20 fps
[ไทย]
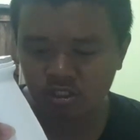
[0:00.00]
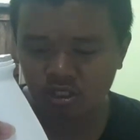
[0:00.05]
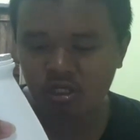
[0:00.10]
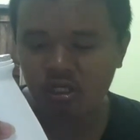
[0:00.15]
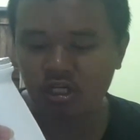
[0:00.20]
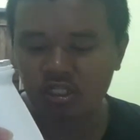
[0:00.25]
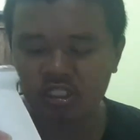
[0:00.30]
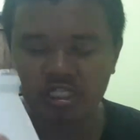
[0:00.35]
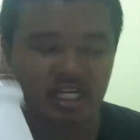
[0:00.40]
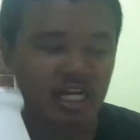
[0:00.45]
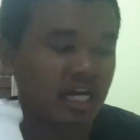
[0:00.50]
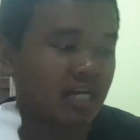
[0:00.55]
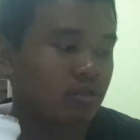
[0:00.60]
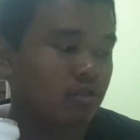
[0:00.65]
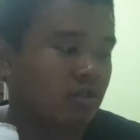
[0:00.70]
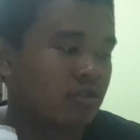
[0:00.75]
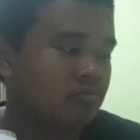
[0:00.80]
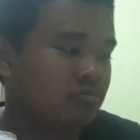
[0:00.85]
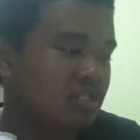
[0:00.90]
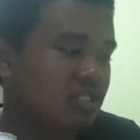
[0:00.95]
ก็ใช้ได้
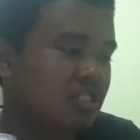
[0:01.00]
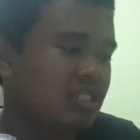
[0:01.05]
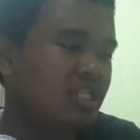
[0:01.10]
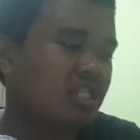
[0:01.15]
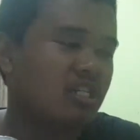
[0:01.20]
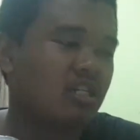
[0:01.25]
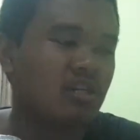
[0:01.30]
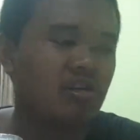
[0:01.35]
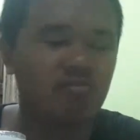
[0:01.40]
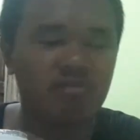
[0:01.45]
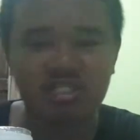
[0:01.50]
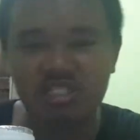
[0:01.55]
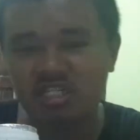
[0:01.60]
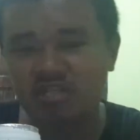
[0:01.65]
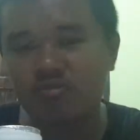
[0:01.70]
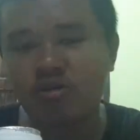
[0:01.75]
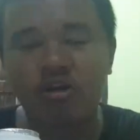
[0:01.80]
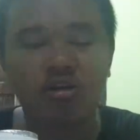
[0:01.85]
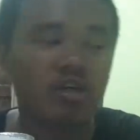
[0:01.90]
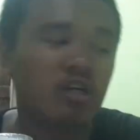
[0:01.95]
เนาะที่จริงเอามา
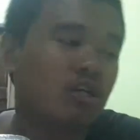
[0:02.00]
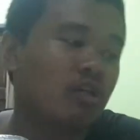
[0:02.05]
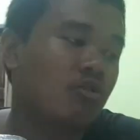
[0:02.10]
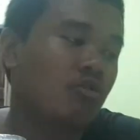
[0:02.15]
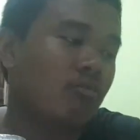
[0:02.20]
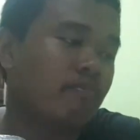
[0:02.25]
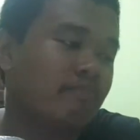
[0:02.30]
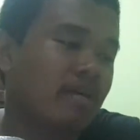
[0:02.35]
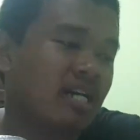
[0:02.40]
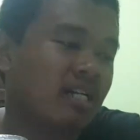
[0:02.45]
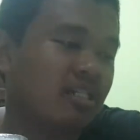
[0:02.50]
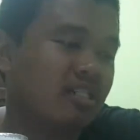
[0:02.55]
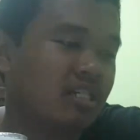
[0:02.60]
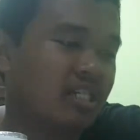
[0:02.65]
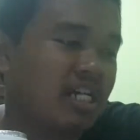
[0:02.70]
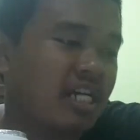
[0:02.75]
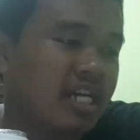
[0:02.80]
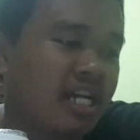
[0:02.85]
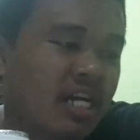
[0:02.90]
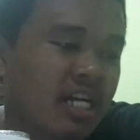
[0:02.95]
กินพร้อมกับขนมปังเลย
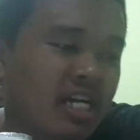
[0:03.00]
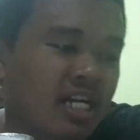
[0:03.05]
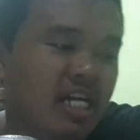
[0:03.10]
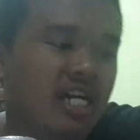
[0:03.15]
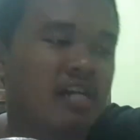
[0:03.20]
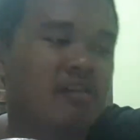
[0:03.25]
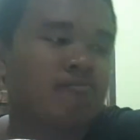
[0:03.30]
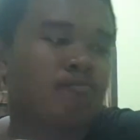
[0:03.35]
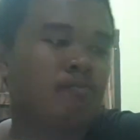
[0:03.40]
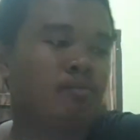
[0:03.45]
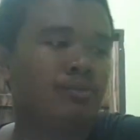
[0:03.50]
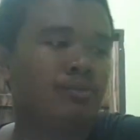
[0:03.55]
ก็ได้นะอ่ะ